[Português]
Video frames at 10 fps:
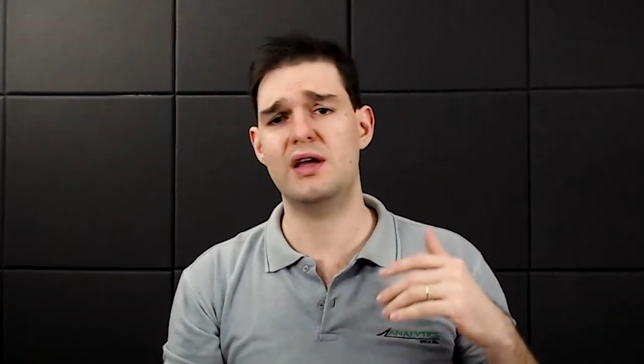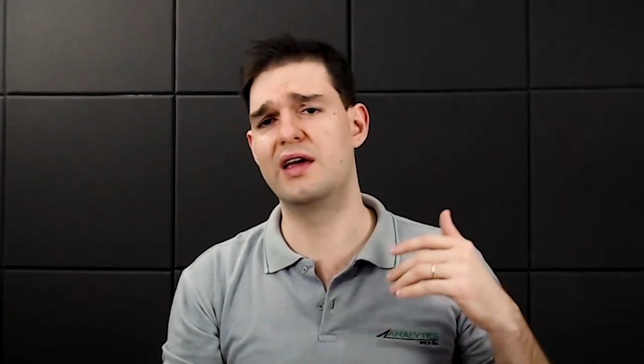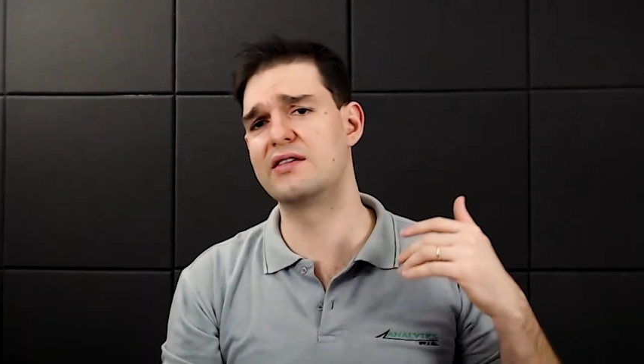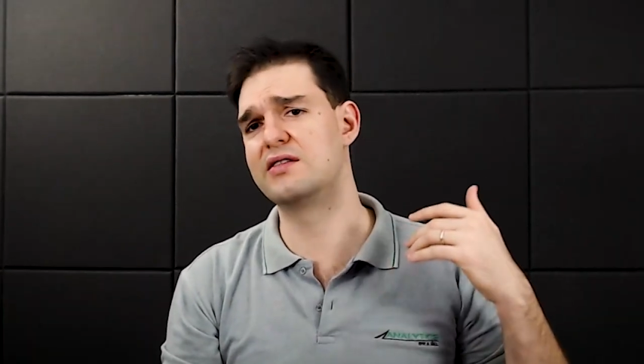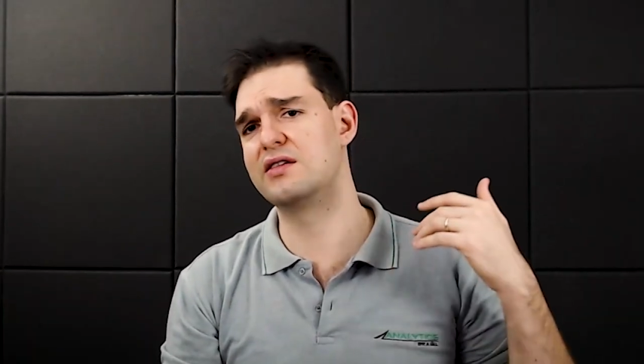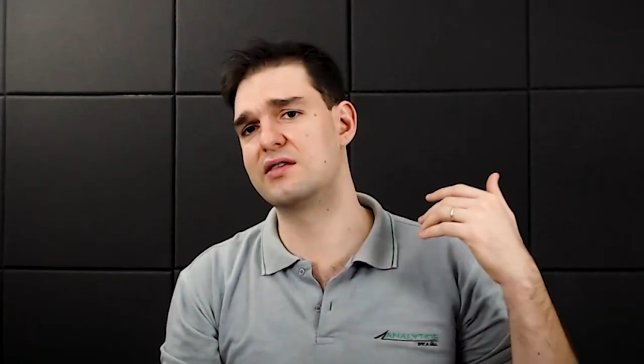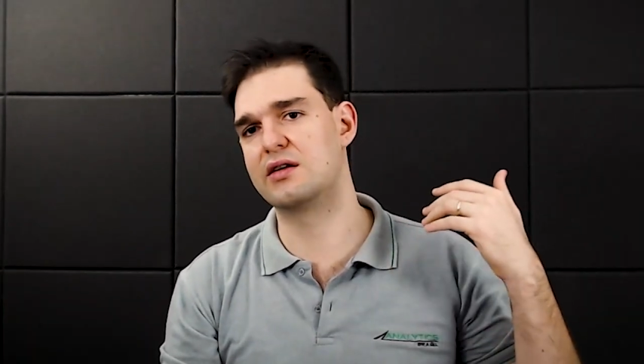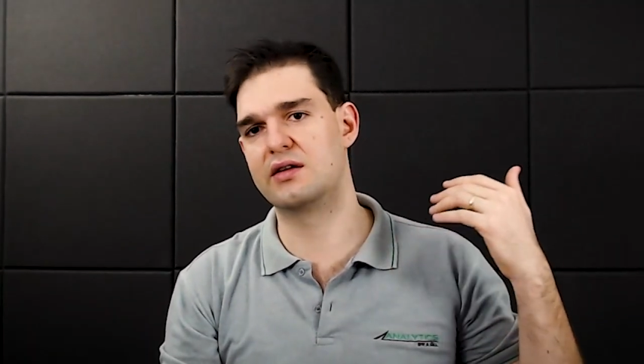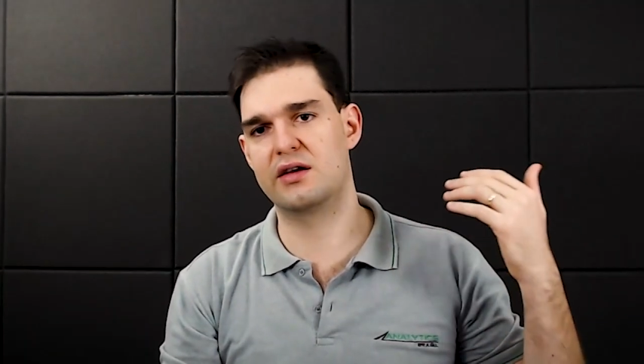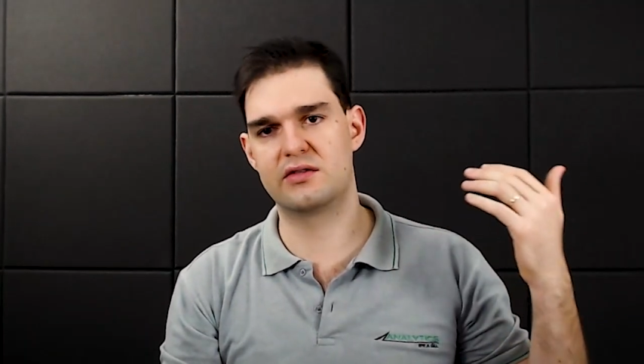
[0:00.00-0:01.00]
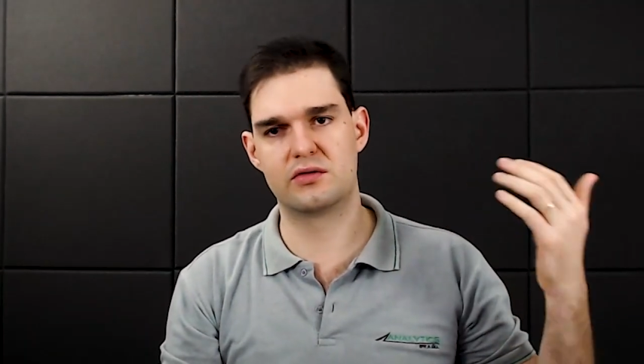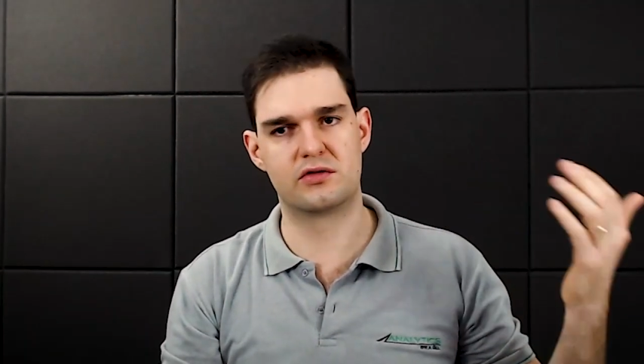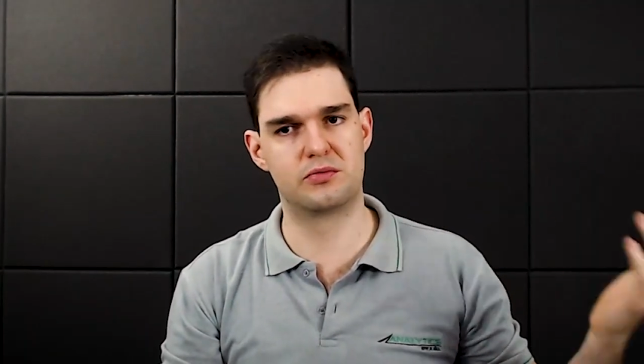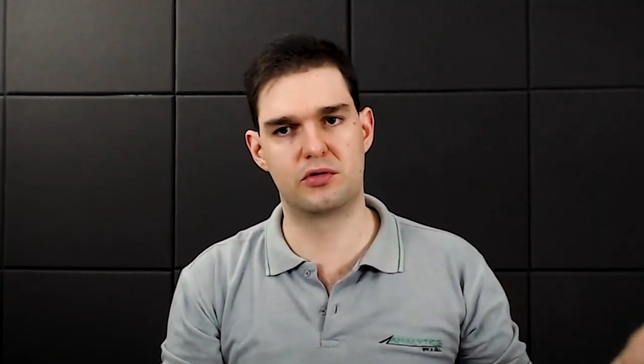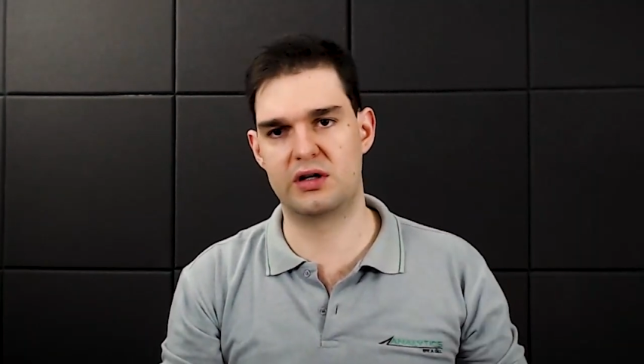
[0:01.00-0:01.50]
Existem desde as
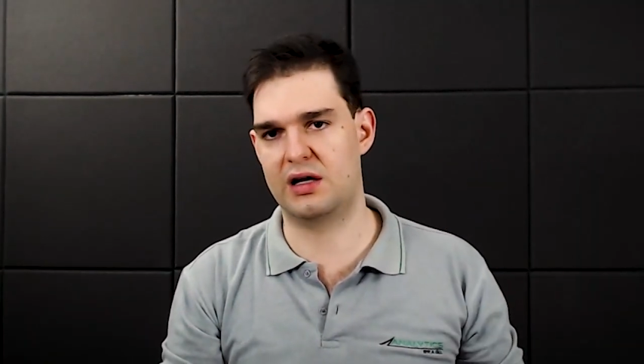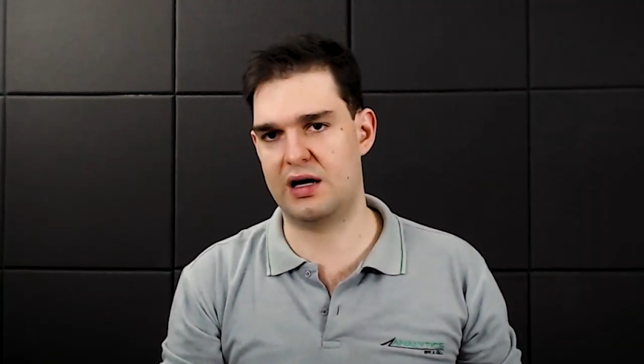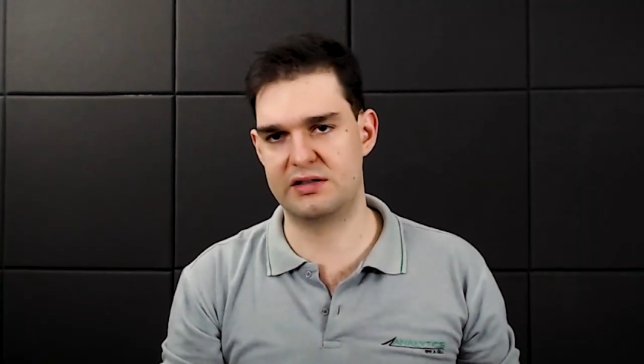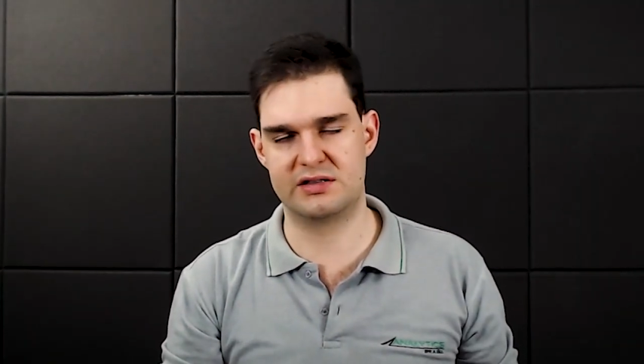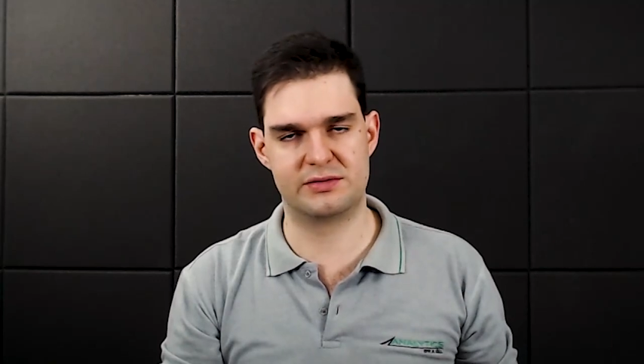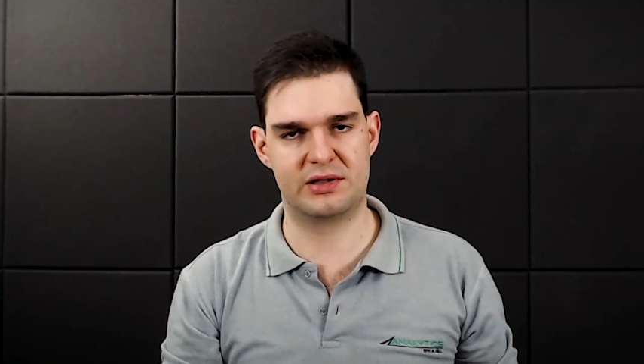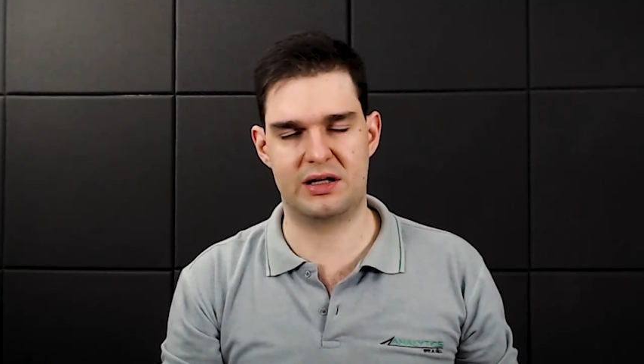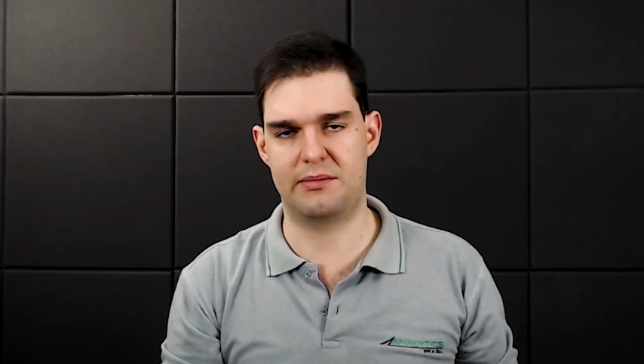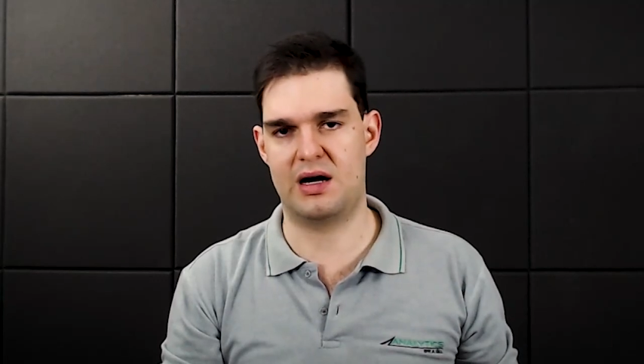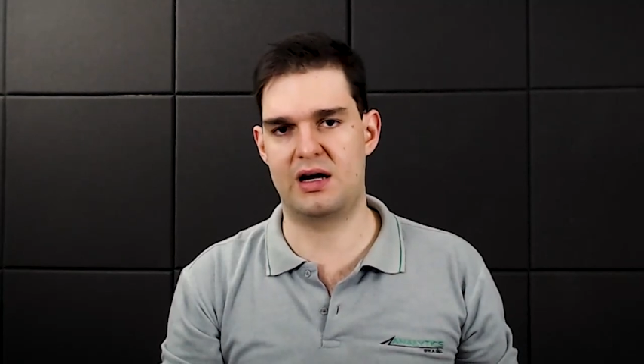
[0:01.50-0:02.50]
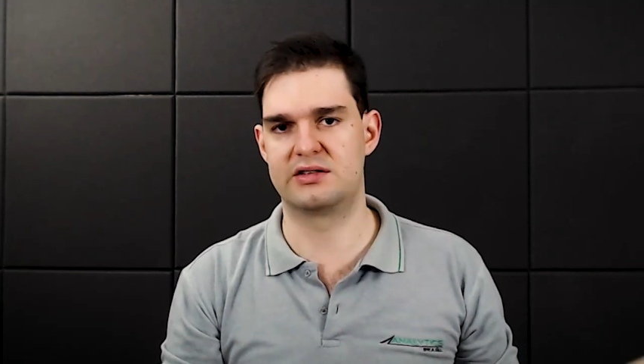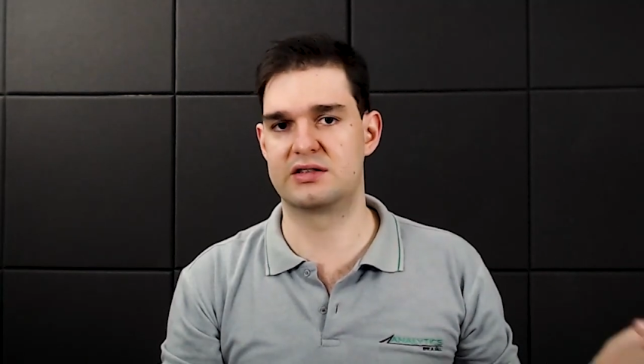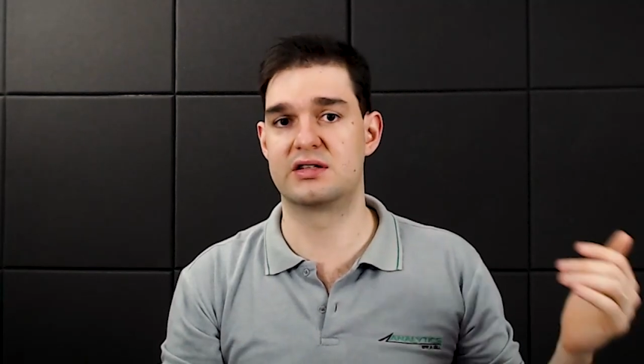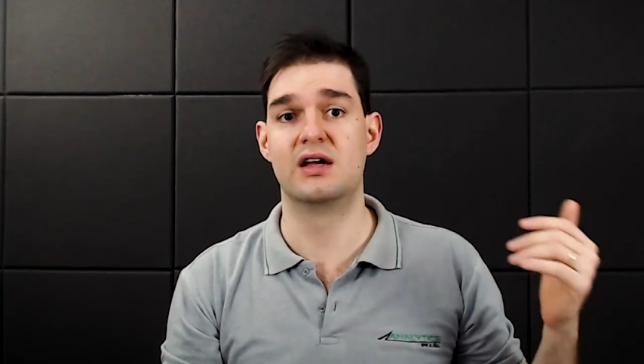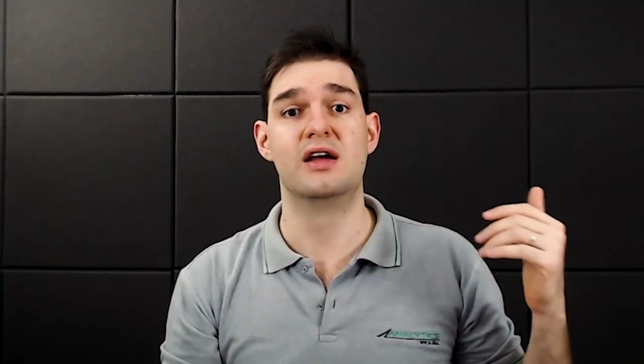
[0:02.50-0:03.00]
modelagens
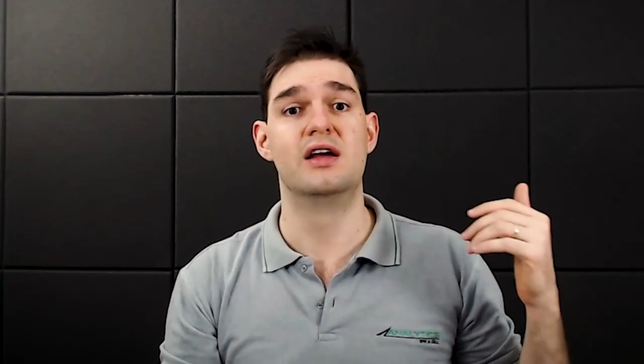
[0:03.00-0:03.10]
matemáticas,